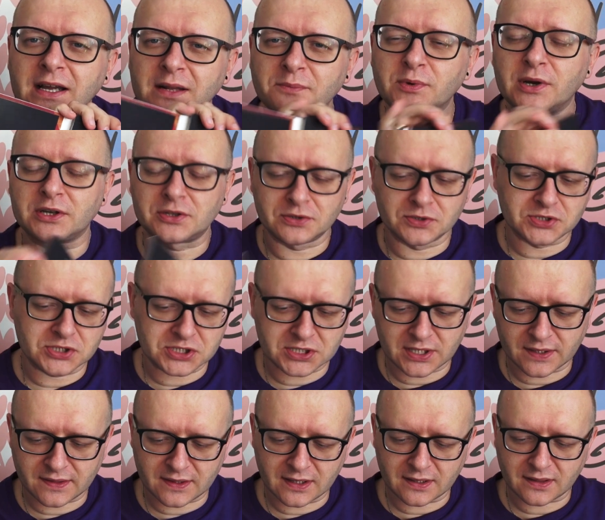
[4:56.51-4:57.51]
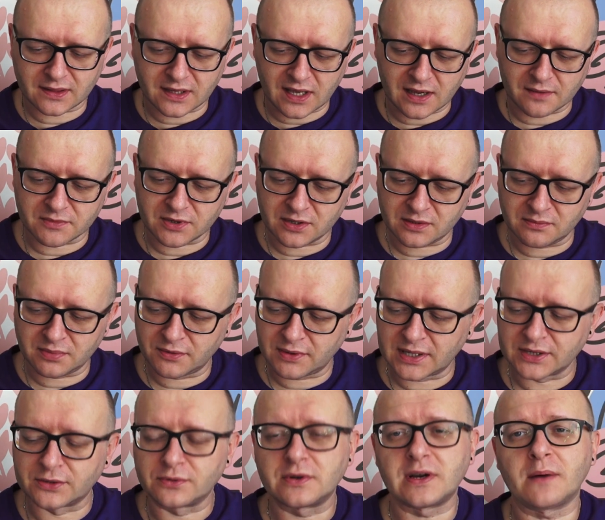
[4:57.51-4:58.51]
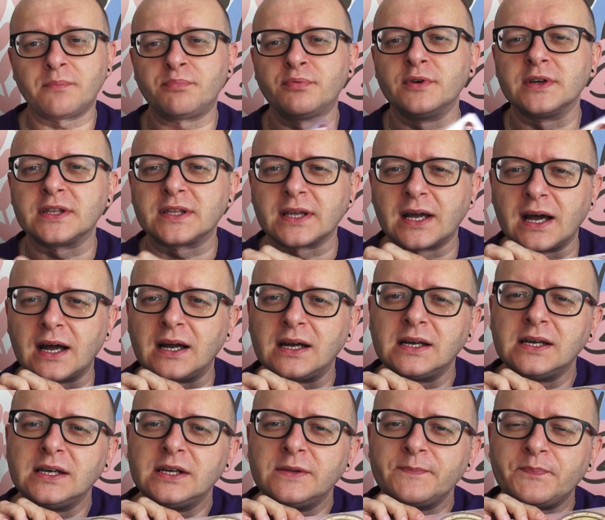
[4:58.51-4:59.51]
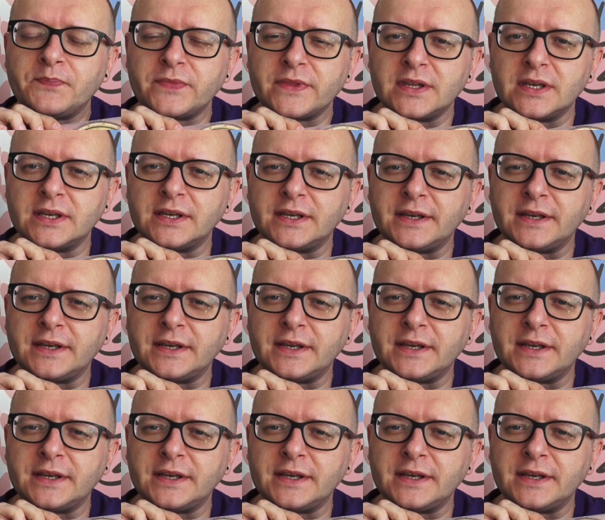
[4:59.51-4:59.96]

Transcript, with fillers: ale była książeczka z tekstami, była druga płyta, yy,